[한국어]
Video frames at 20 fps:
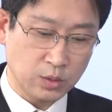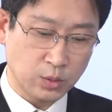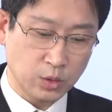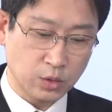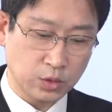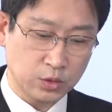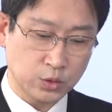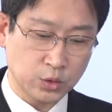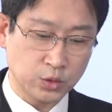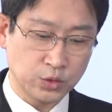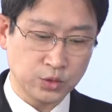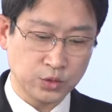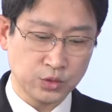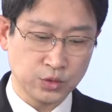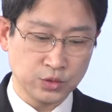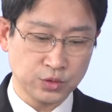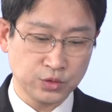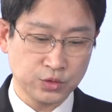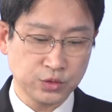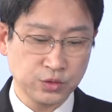뭐 조두순
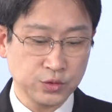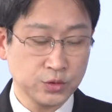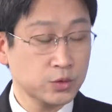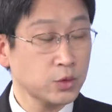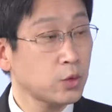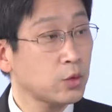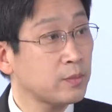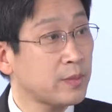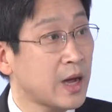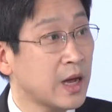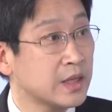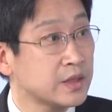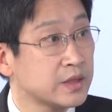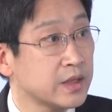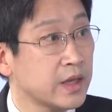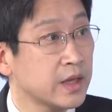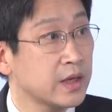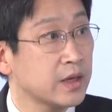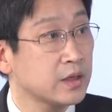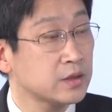출소
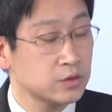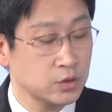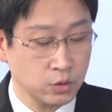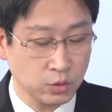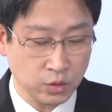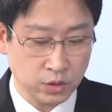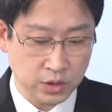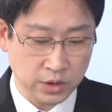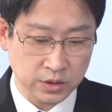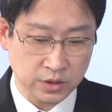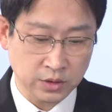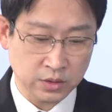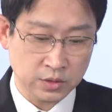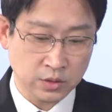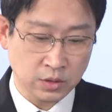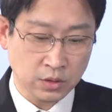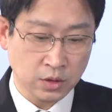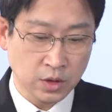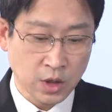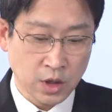반대 청원에
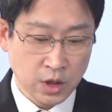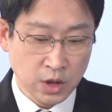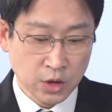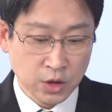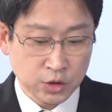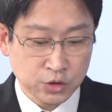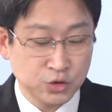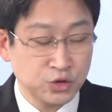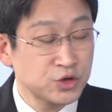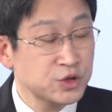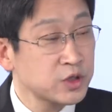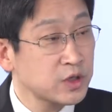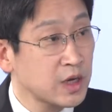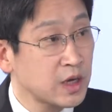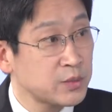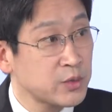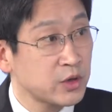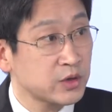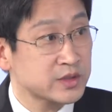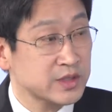이어서
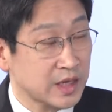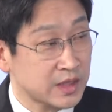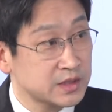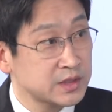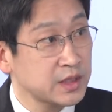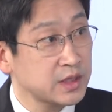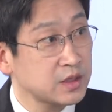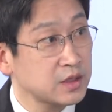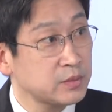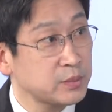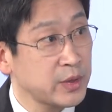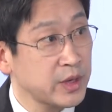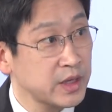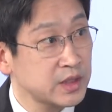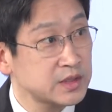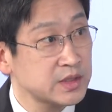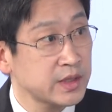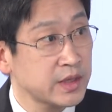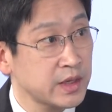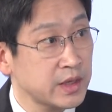주치감형 자체를
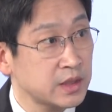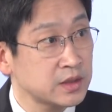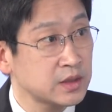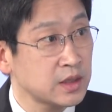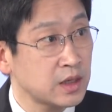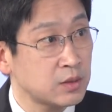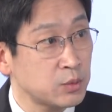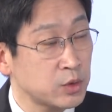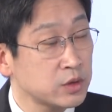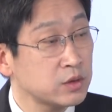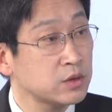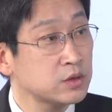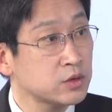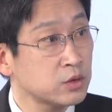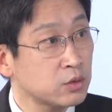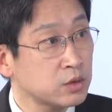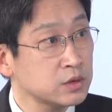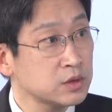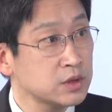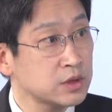폐지해야 한다 뭐 이런
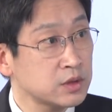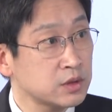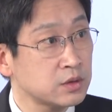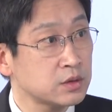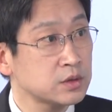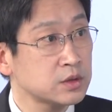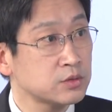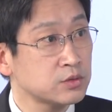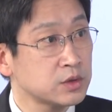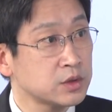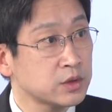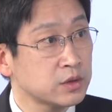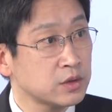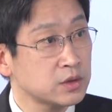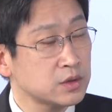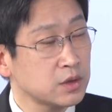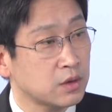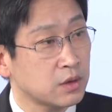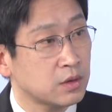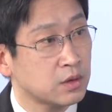청원글이 이어지고 있는
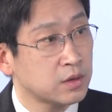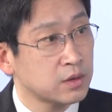거죠?